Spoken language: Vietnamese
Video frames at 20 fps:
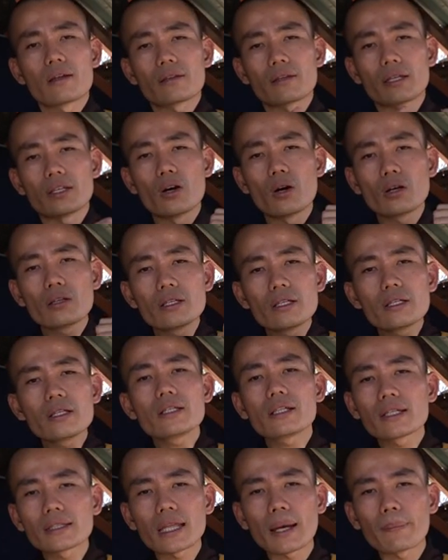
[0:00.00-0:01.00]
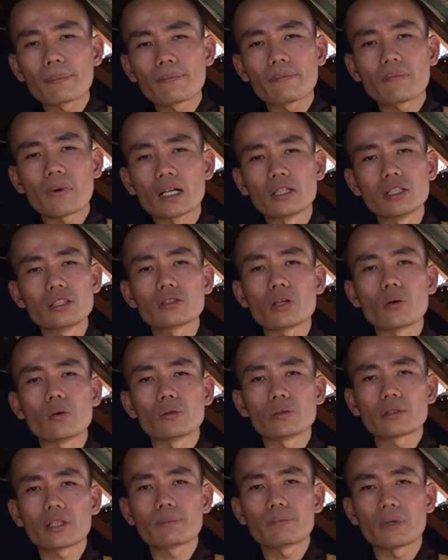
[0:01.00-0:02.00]
thì đối với cái tâm mà hưởng
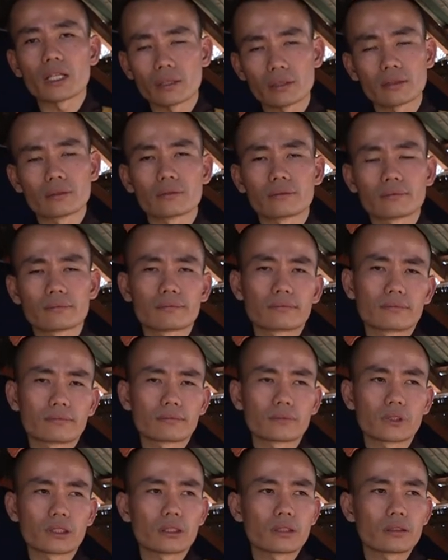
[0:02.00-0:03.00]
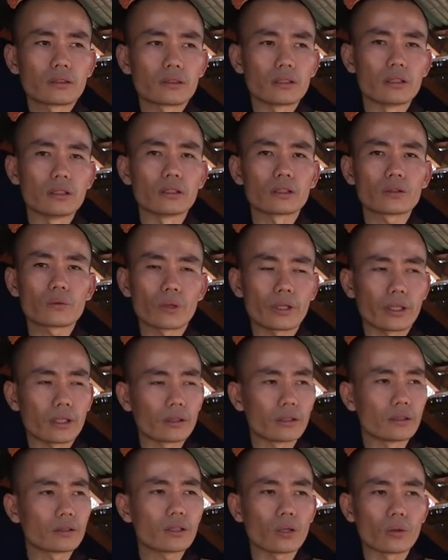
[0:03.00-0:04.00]
thụ thì mình được quyền
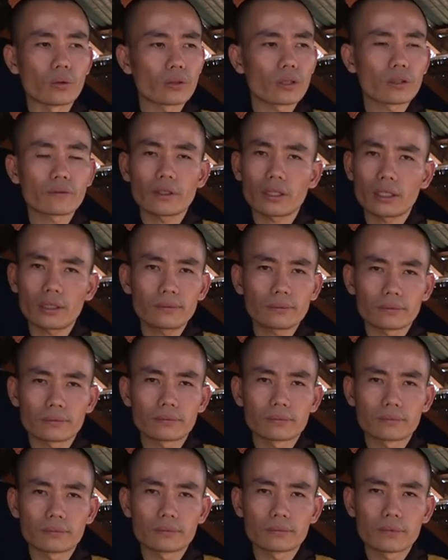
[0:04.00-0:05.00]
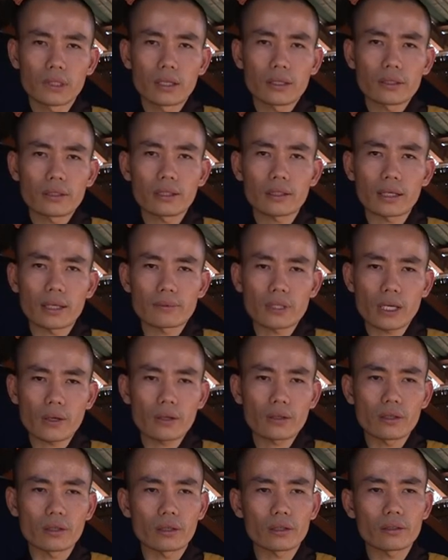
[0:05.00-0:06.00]
hưởng thụ chứ không phải không nhưng làm sao
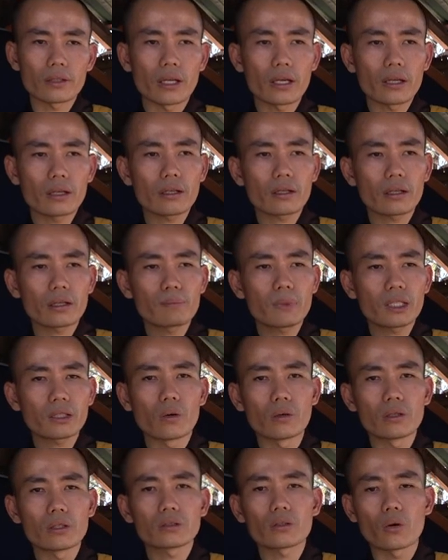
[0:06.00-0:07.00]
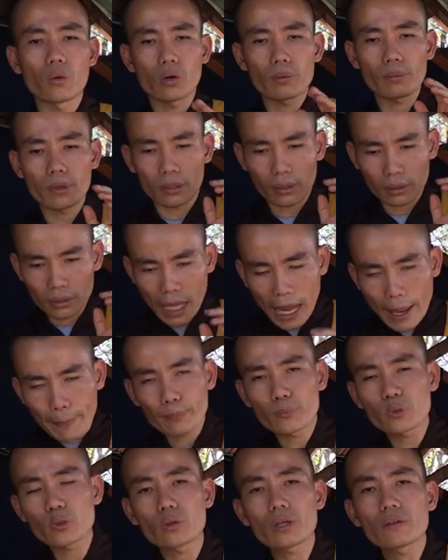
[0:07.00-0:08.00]
đó đừng có để cái mức độ hưởng thụ của mình nó
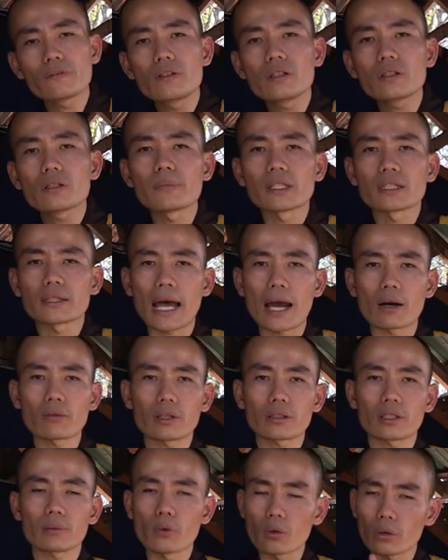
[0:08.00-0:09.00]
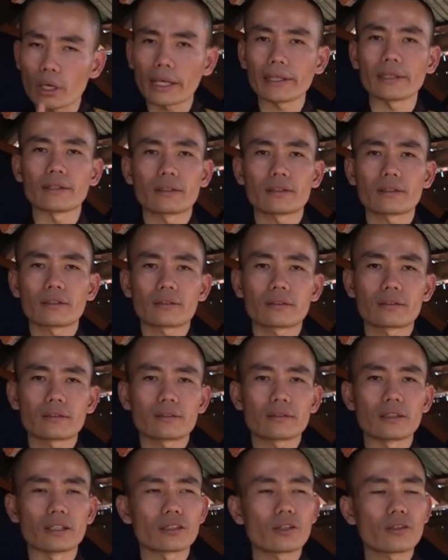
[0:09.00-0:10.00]
thâm xuống cái phước của mình tạo ra trong một ngày
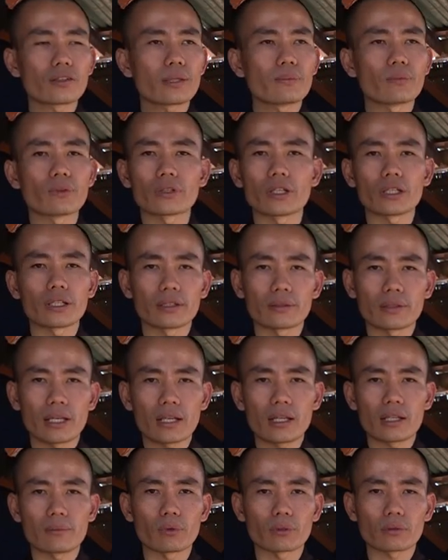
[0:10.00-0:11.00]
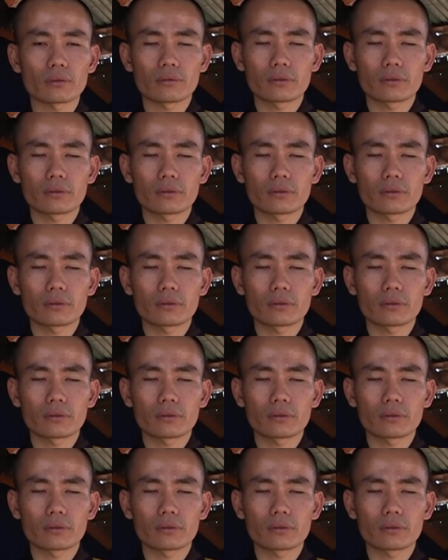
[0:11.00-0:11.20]
đừng nói chỉ một đời hay là một